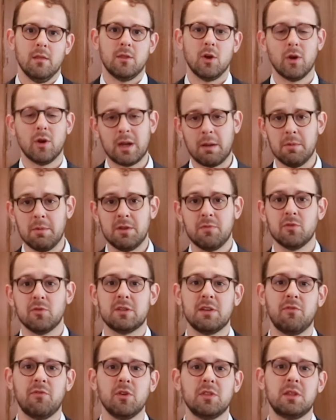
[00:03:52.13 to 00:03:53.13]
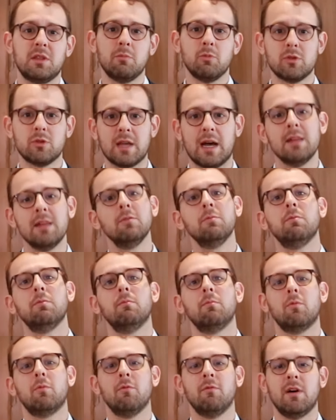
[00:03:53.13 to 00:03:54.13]
Teoricamente você foi
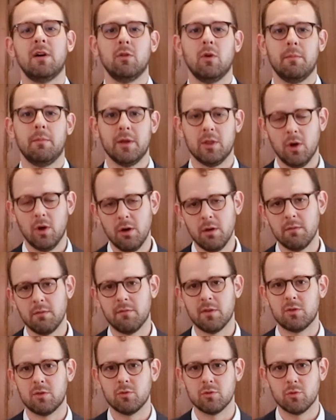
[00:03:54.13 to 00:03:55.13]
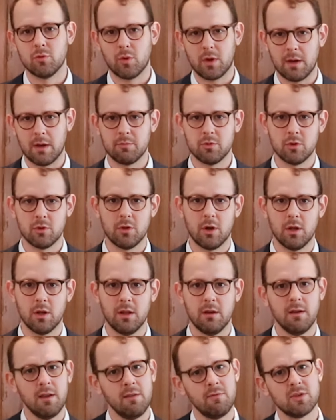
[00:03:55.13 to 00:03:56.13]
tributado um valor menor em virtude do câmbio do
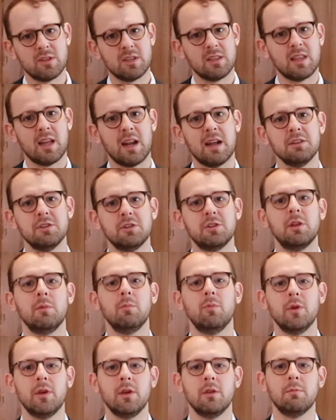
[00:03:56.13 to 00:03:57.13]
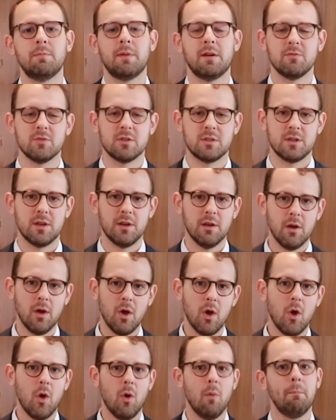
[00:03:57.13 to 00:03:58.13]
dólar e você estará distribuindo para você
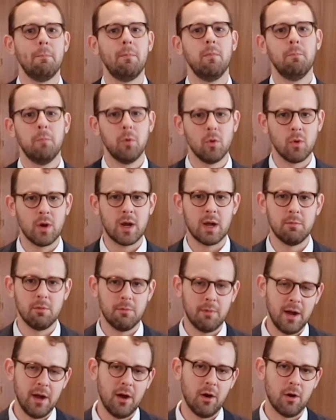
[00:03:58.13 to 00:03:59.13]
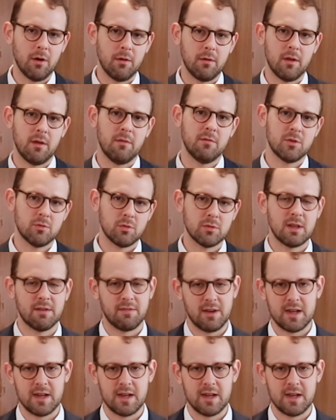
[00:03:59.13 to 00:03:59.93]
por um câmbio maior em virtude da